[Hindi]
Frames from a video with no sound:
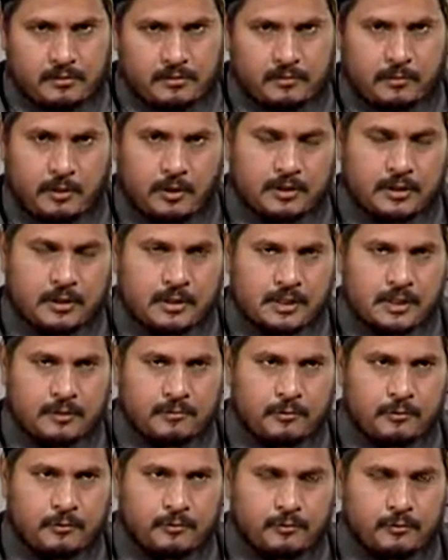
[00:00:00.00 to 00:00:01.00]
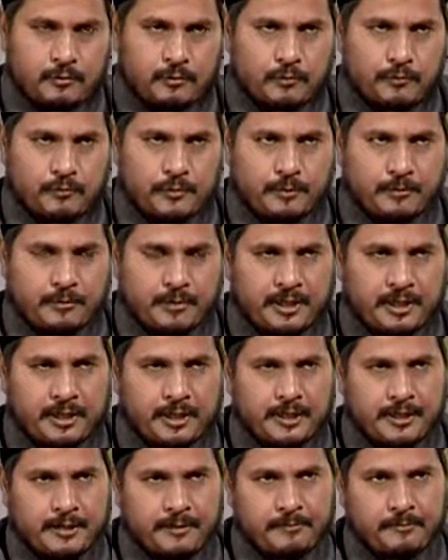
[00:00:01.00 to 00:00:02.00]
बहुत अजीम गुफ्तु फरमाई
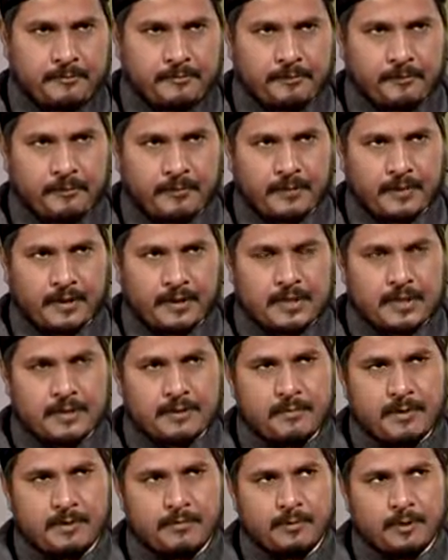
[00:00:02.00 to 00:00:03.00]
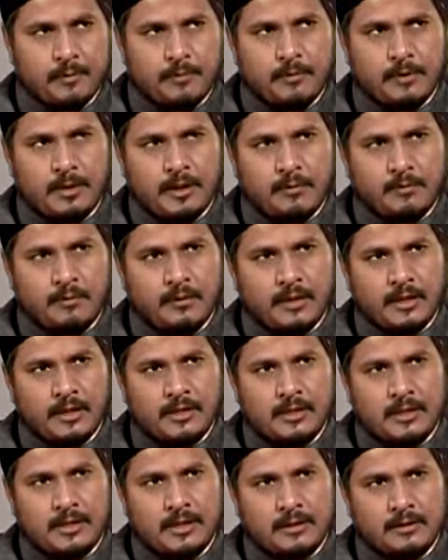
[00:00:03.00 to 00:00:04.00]
है जिसमें हमने गुनाहों के
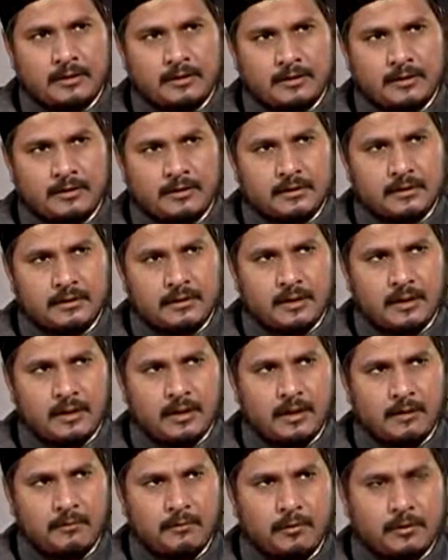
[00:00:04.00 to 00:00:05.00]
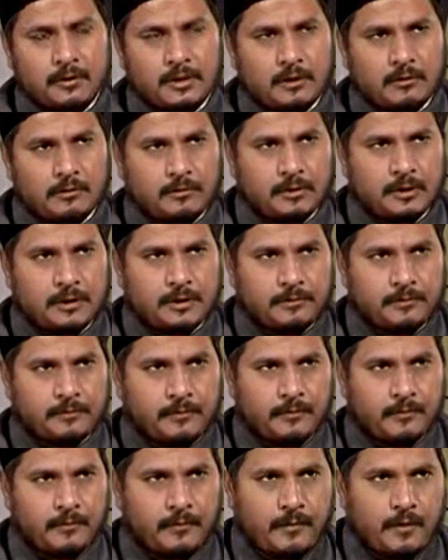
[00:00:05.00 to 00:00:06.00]
असरात दिल के मुर्दा होने
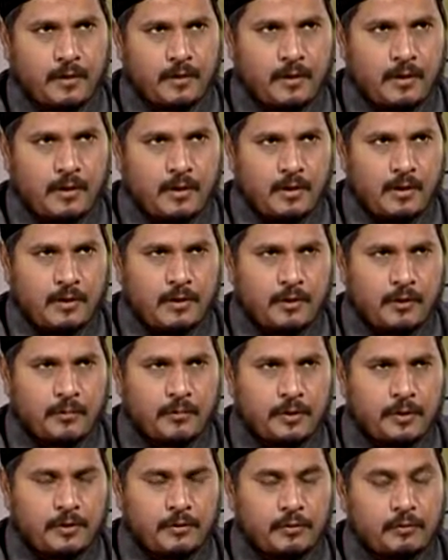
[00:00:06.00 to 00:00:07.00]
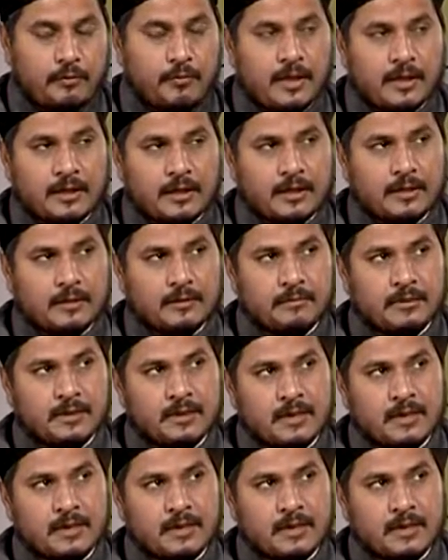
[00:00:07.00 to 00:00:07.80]
और फिर तोबा की अजमत